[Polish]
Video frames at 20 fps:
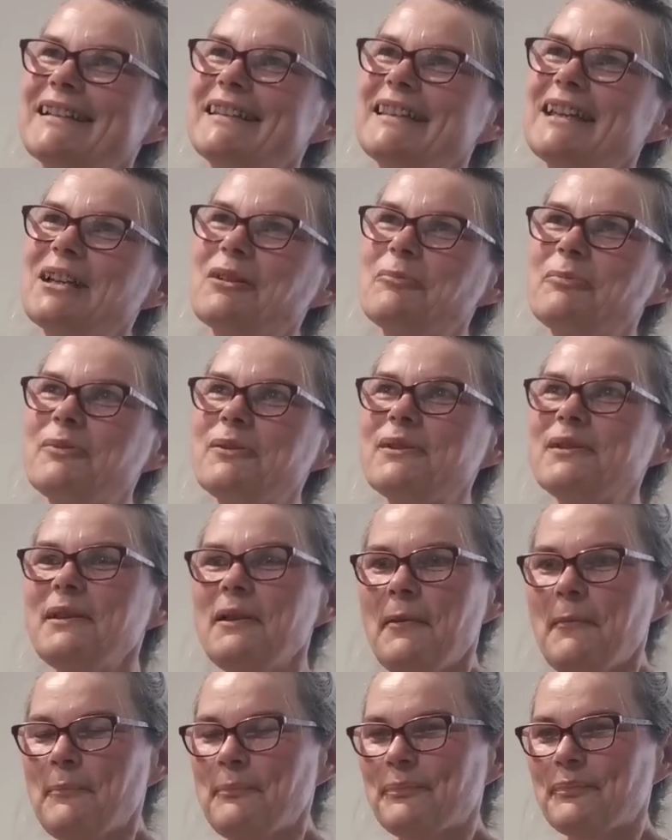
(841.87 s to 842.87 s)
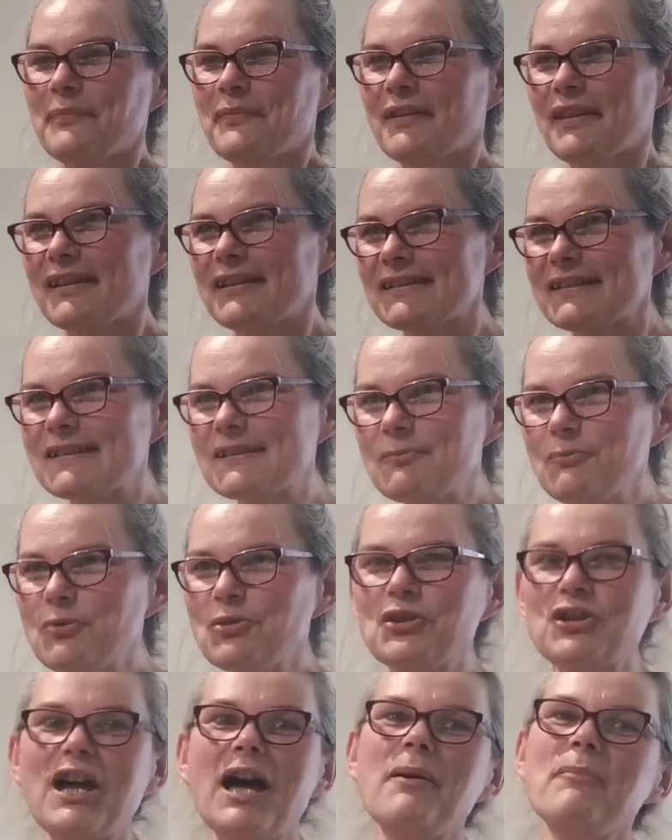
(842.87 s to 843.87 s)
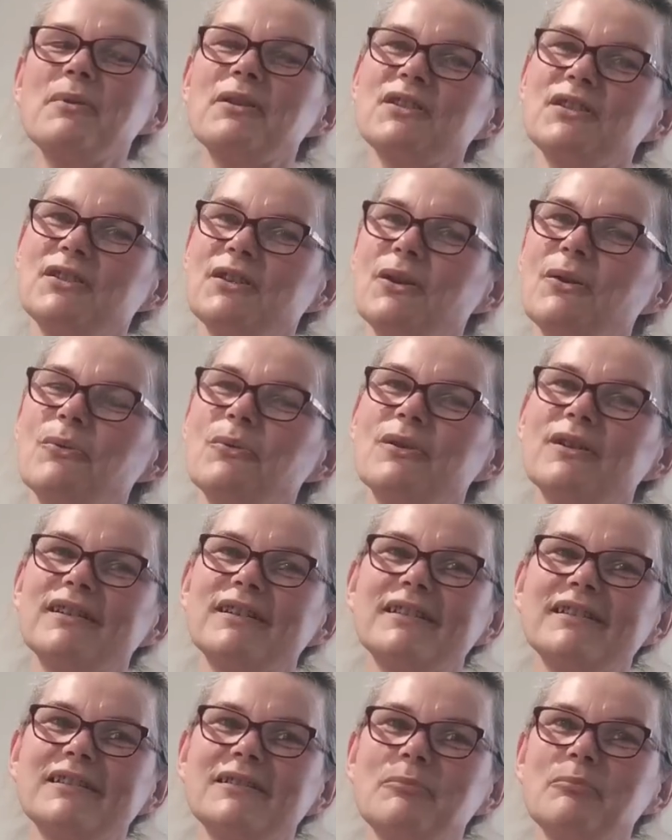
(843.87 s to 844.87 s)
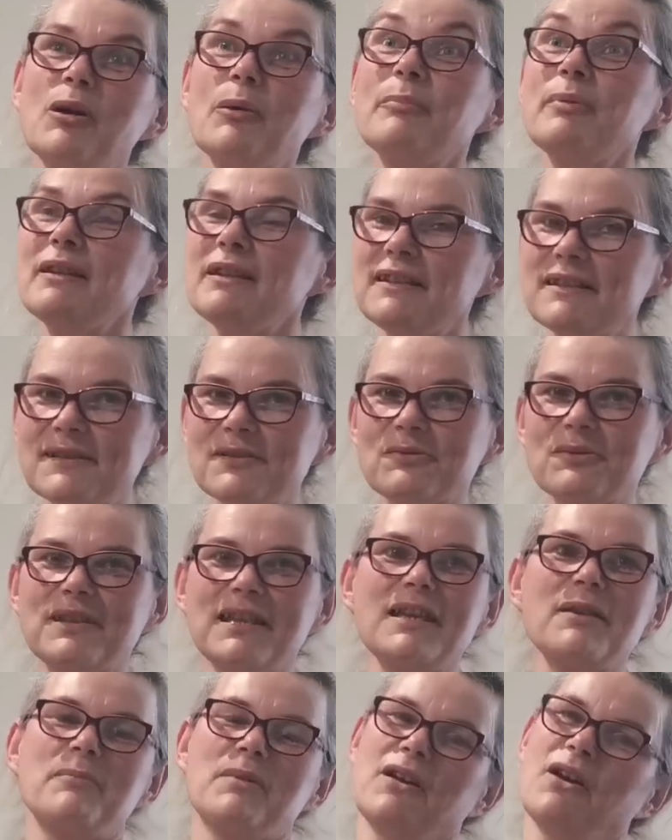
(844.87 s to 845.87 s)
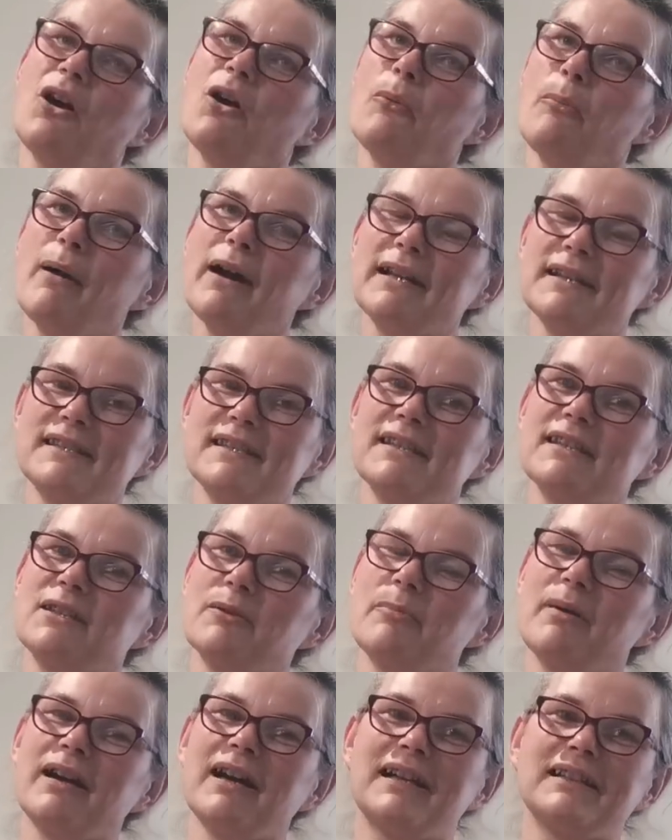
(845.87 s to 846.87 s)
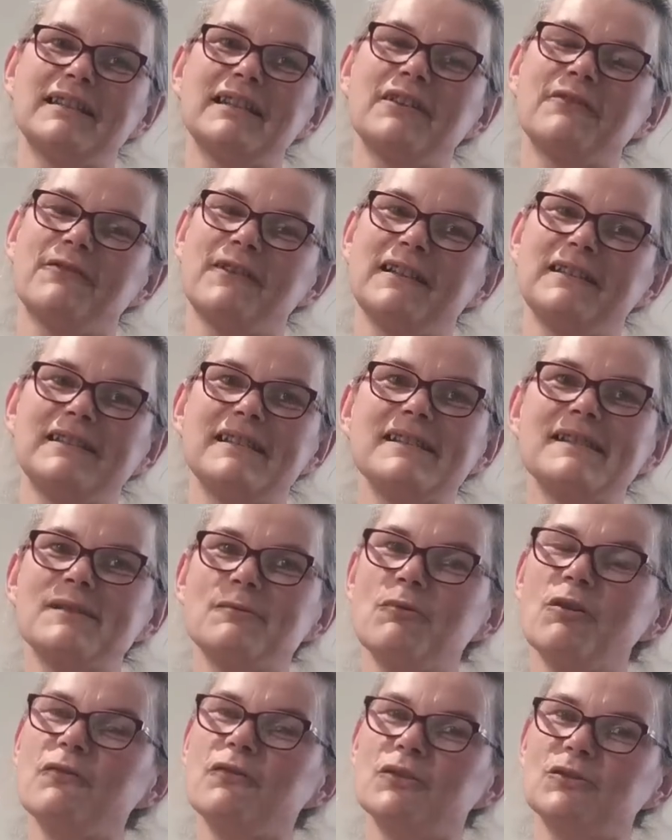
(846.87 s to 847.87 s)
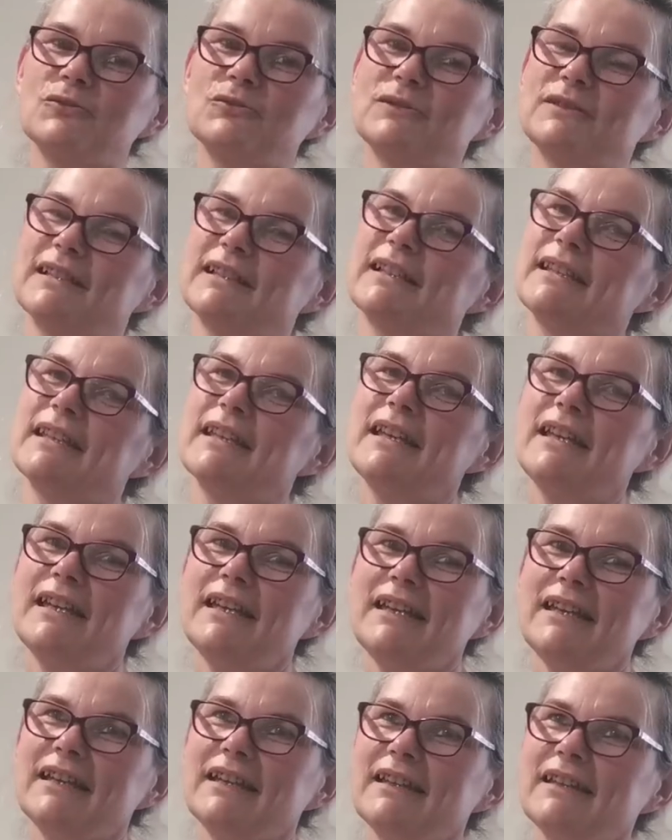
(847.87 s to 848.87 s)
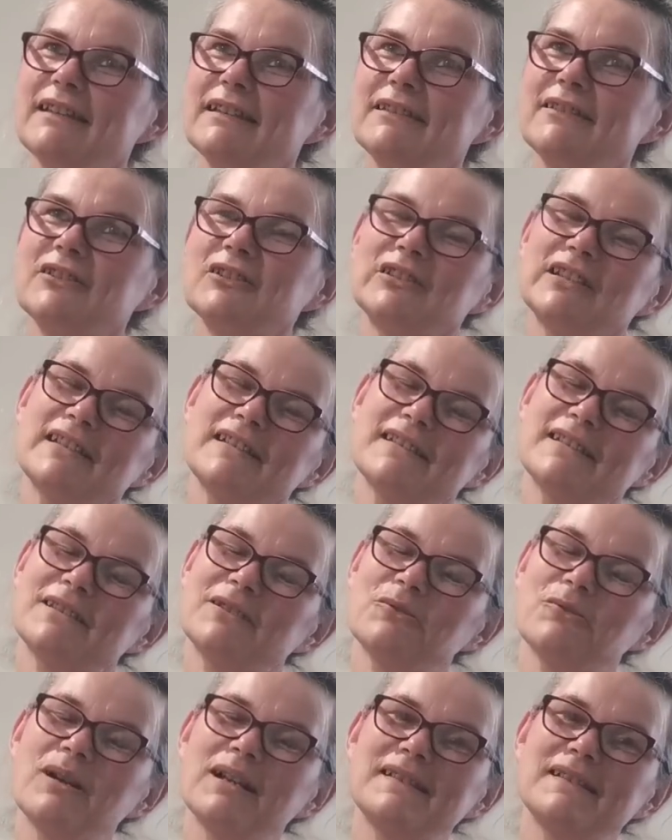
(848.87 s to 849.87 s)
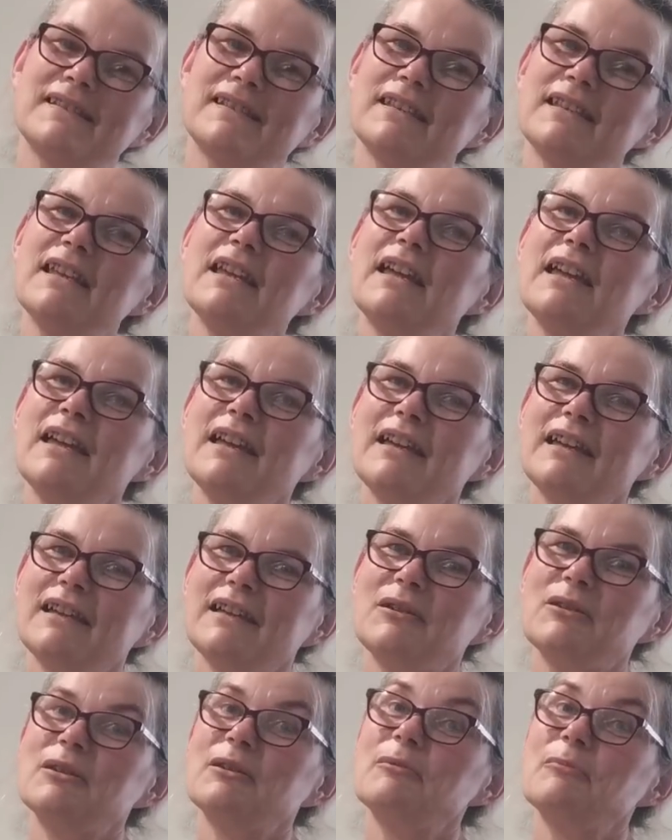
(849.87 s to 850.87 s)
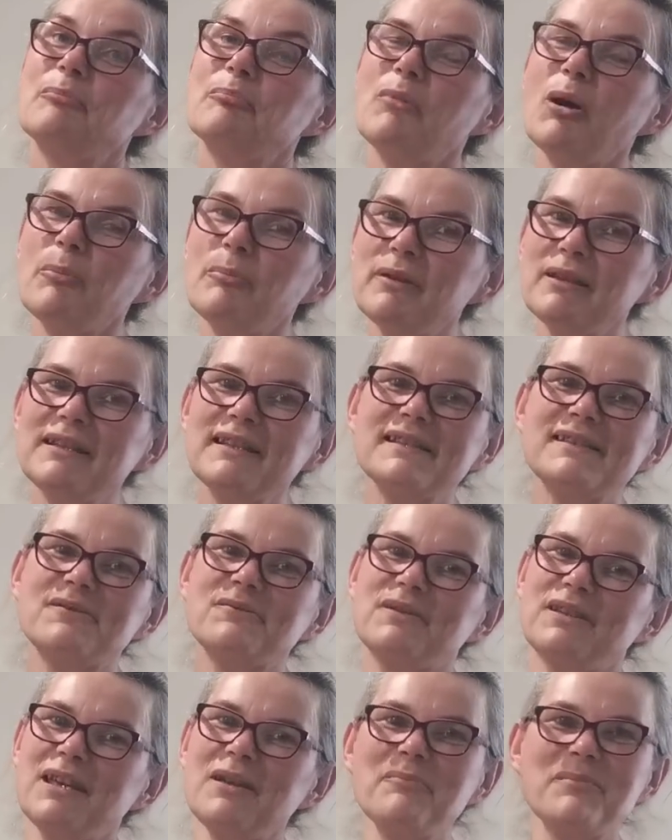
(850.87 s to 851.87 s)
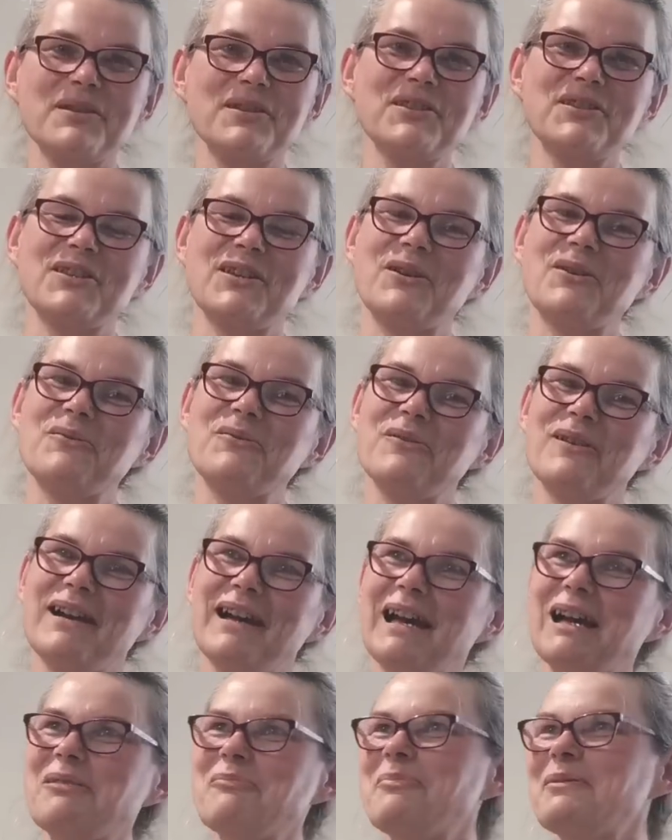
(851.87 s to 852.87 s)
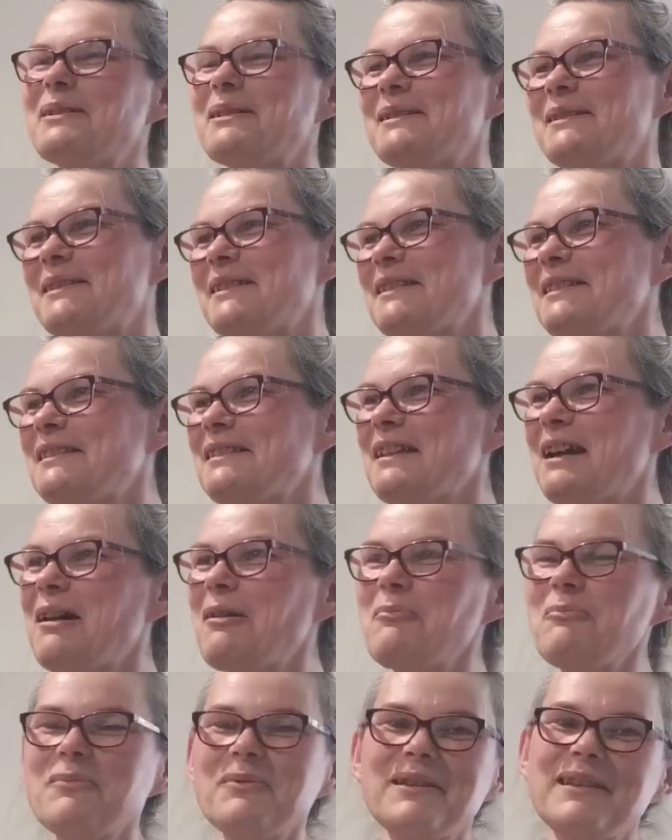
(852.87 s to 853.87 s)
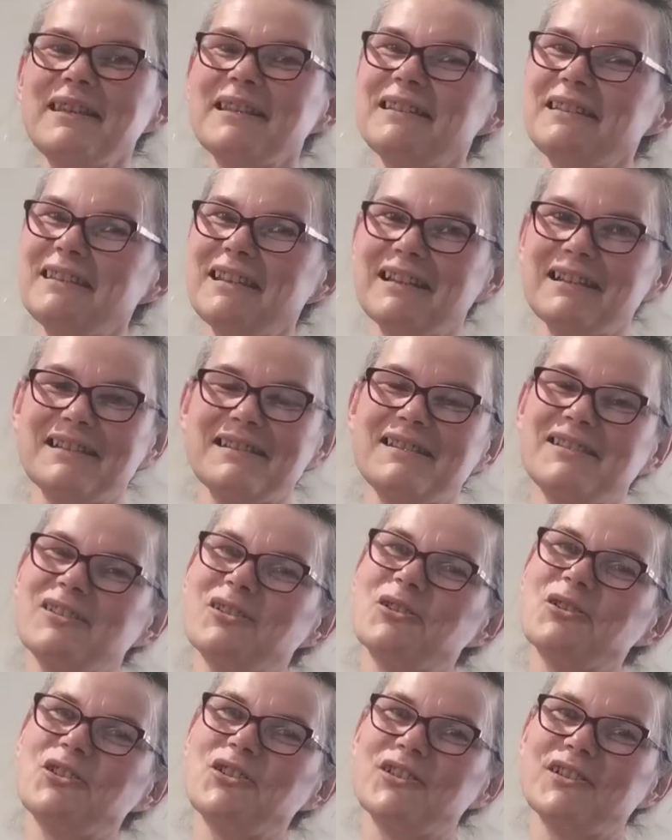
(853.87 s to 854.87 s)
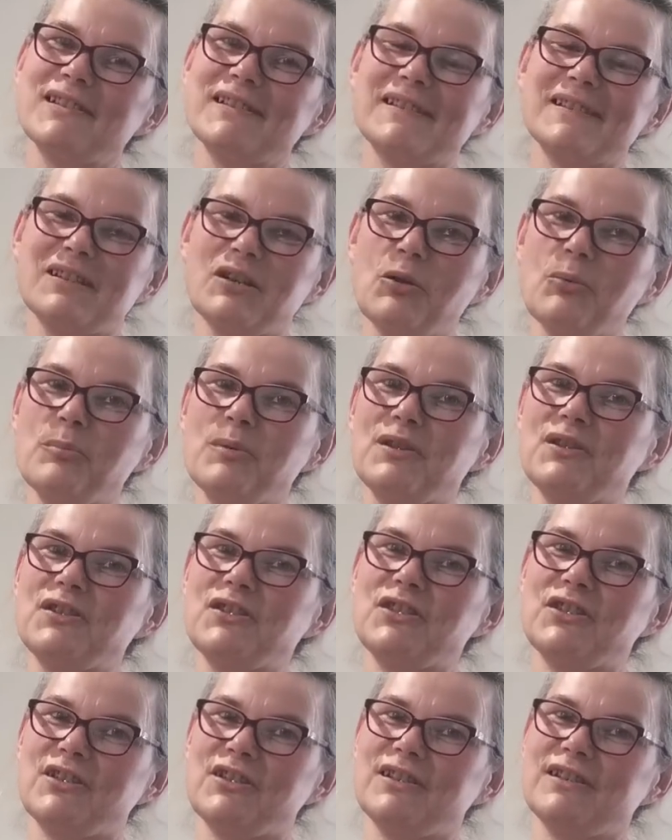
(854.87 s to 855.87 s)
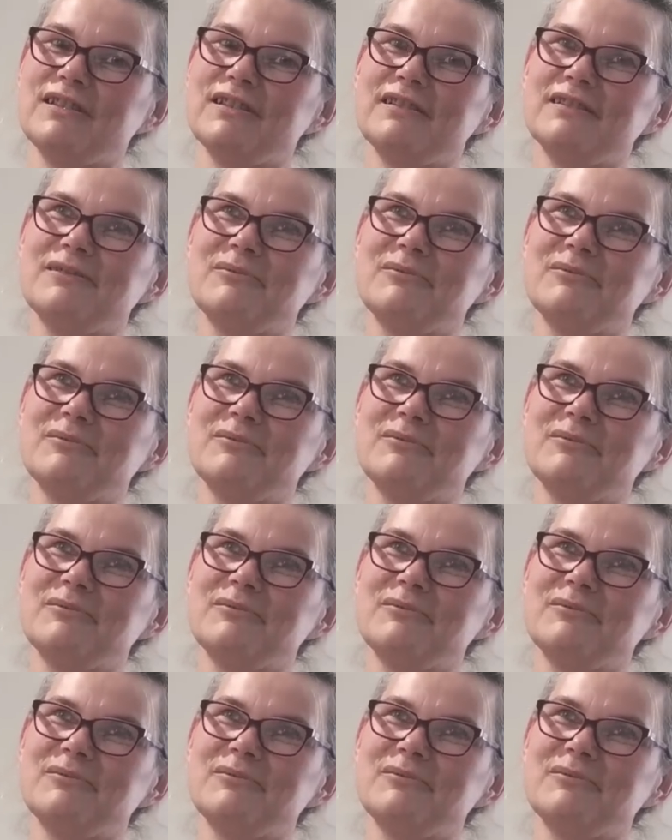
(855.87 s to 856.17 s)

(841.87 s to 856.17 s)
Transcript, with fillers: tak jakby zmuszamy się, e, mobilizujemy, o bardziej chyba adekwatne słowo tutaj e, do tej sytuacji, e, mobilizujemy się, aby gdzieś tam jednak coś zrobić.